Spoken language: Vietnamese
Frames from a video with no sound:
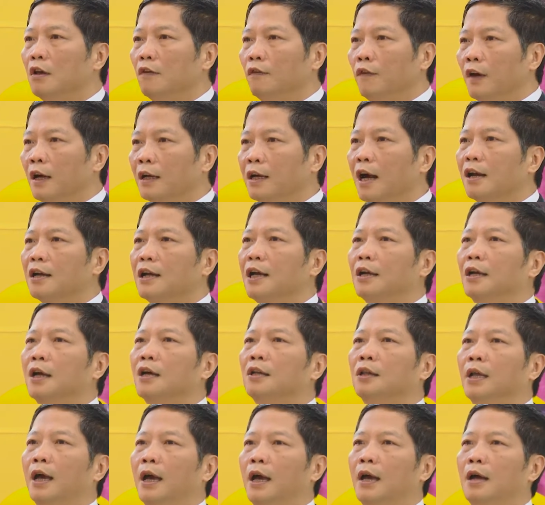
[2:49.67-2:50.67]
với các nền
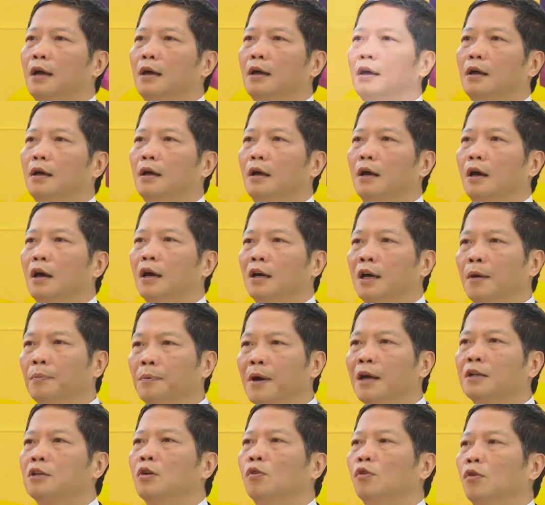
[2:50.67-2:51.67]
kinh tế ở khắp
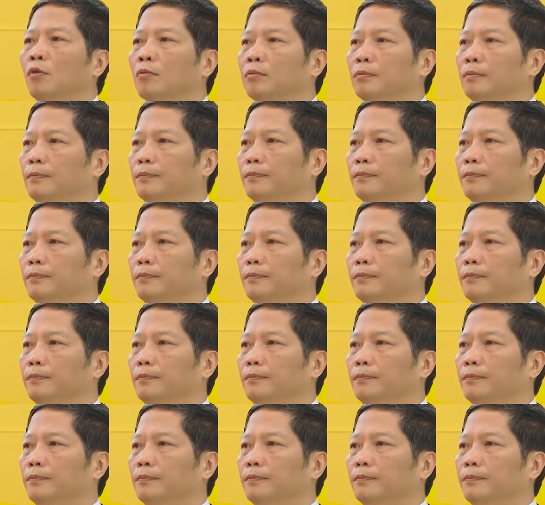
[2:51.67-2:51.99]
các châu lục.